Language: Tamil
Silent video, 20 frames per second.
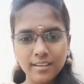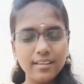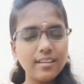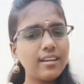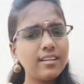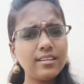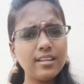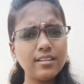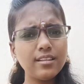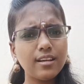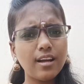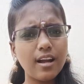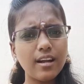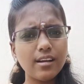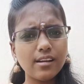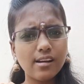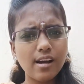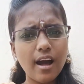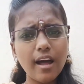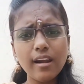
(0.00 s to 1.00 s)

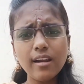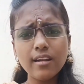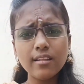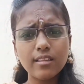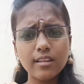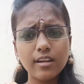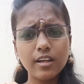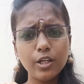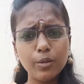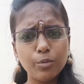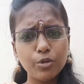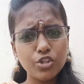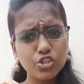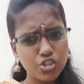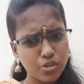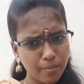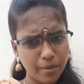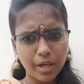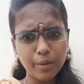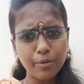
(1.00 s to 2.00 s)
இறந்ததுக்கான காரணத்தை
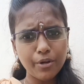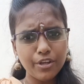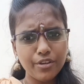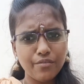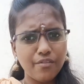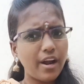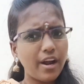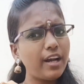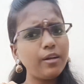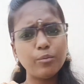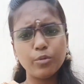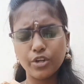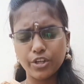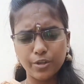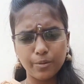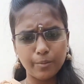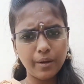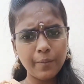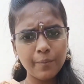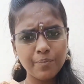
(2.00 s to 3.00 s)
கண்டுபிடிச்சு மறுபடியும் வாழ
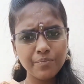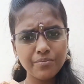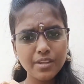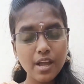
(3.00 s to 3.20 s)
முடியுமா